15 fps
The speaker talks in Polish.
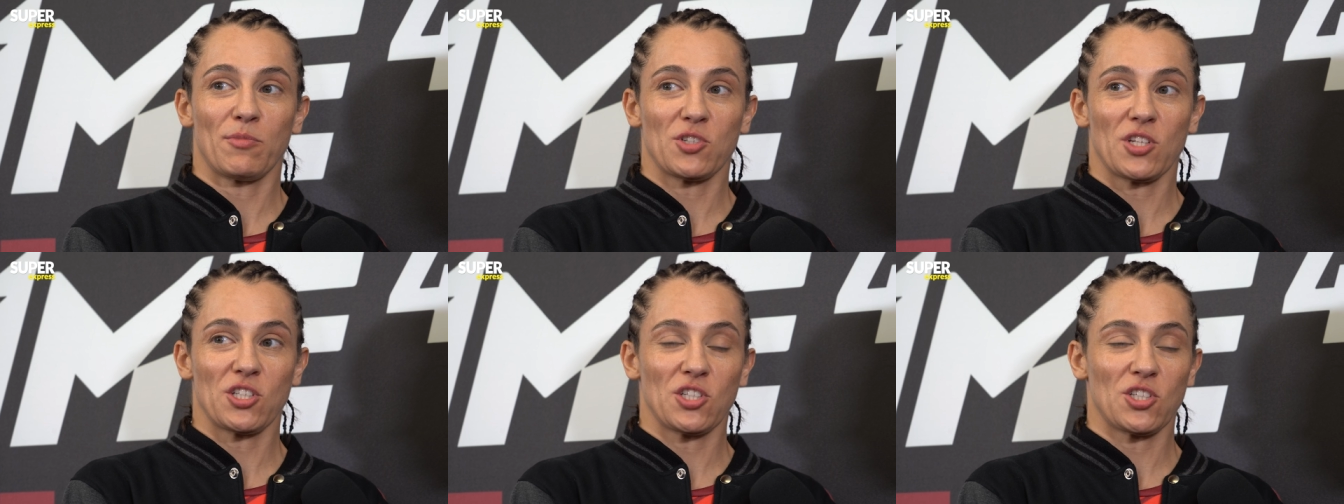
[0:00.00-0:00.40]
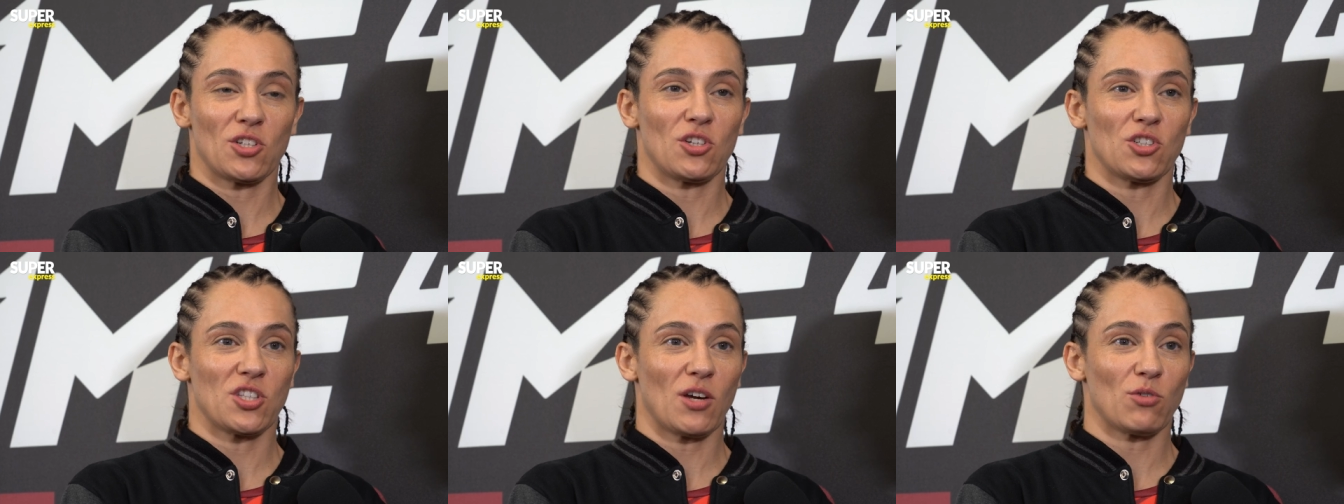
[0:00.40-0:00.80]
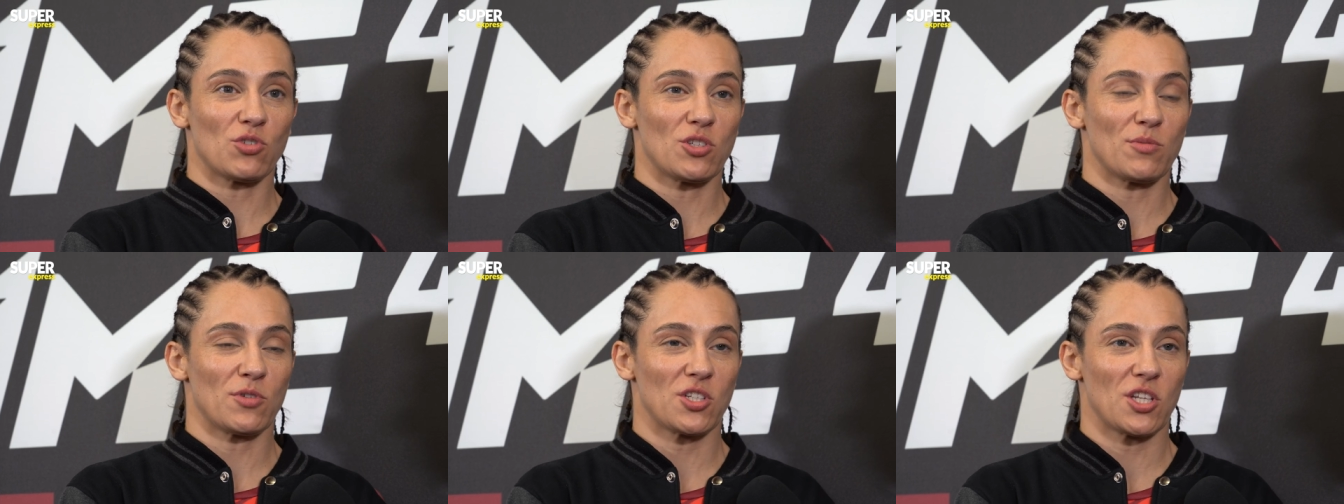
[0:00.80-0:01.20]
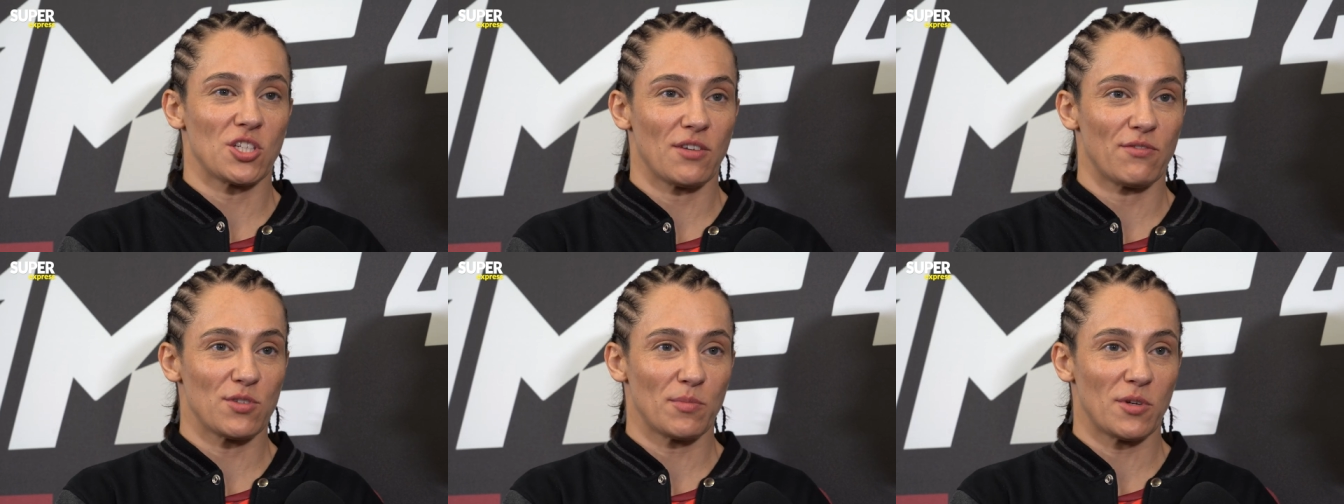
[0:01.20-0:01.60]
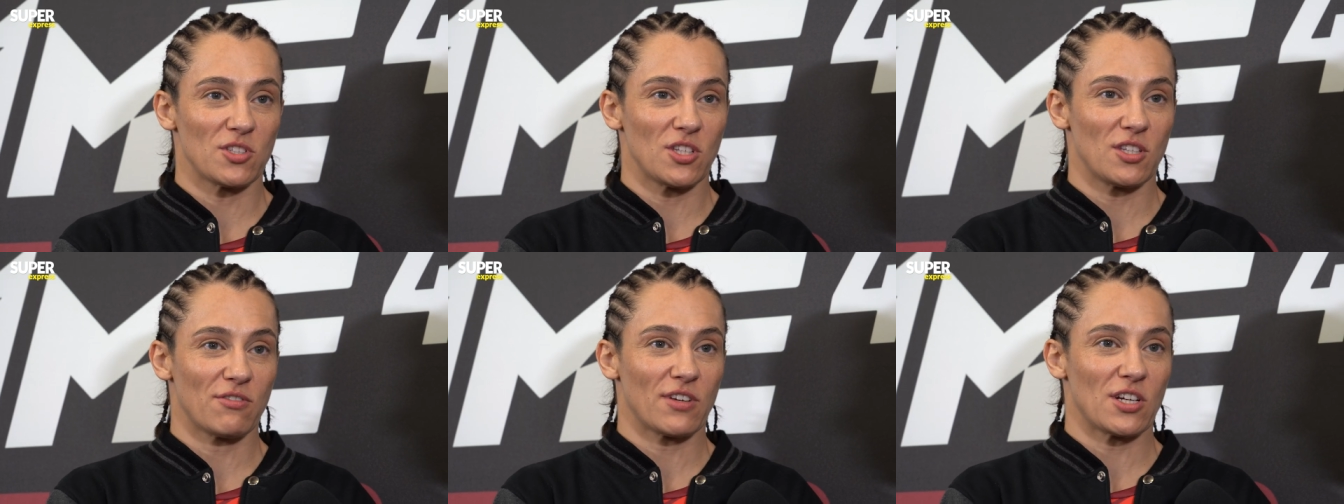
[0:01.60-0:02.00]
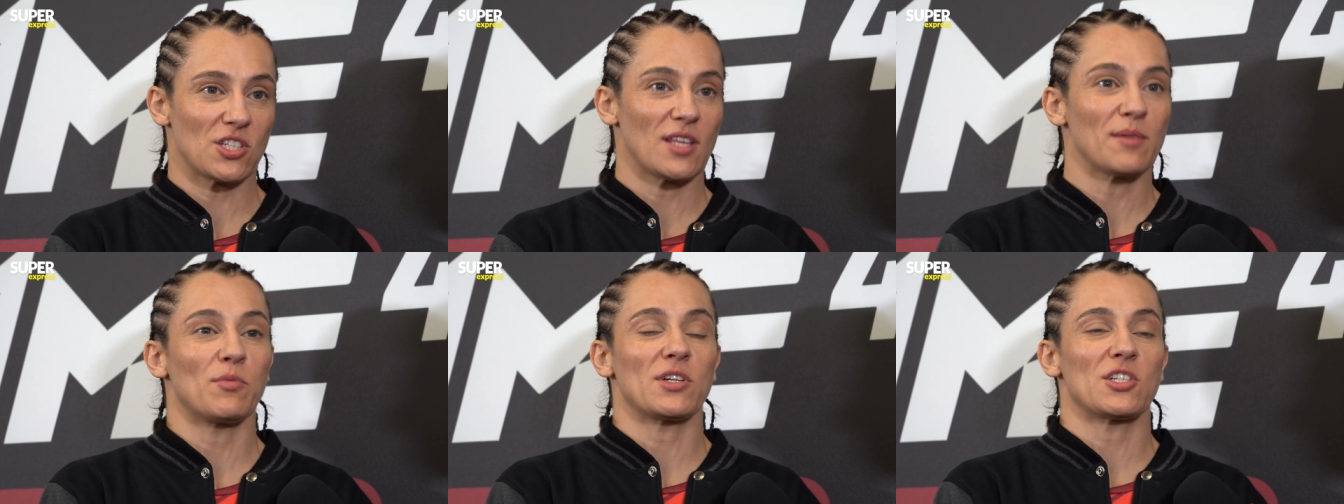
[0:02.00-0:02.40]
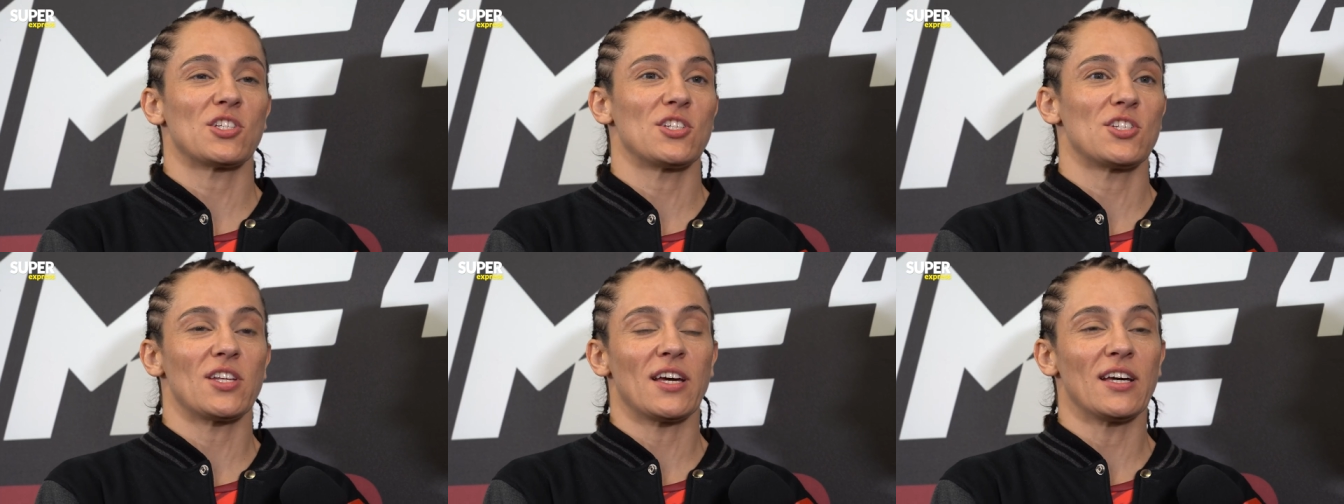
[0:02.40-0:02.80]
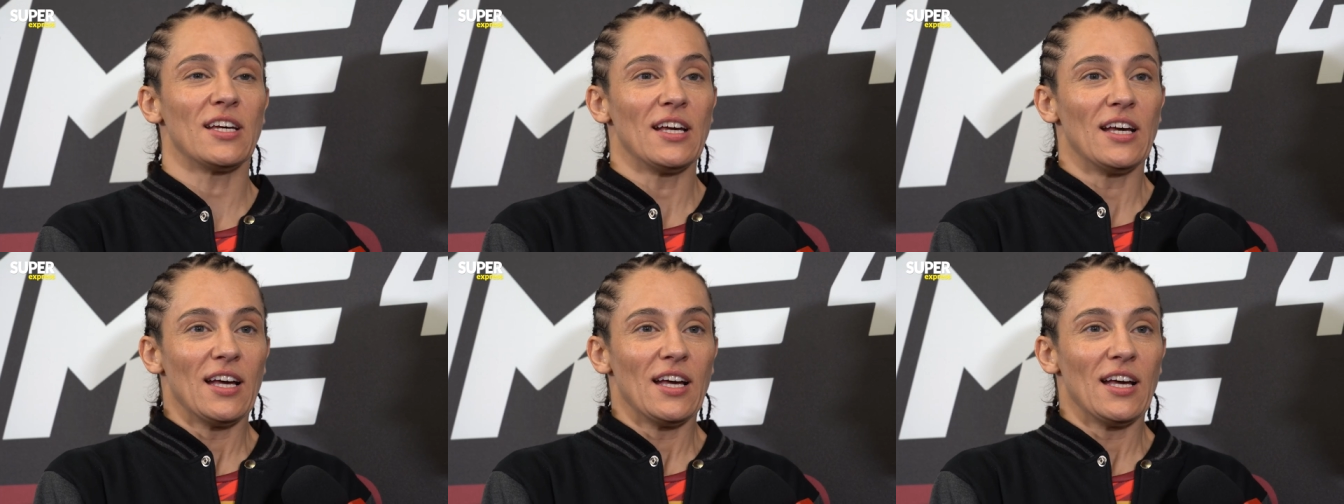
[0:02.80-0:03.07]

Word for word: można się czegoś nauczyć, można się wzmocnić w każdej płaszczyźnie.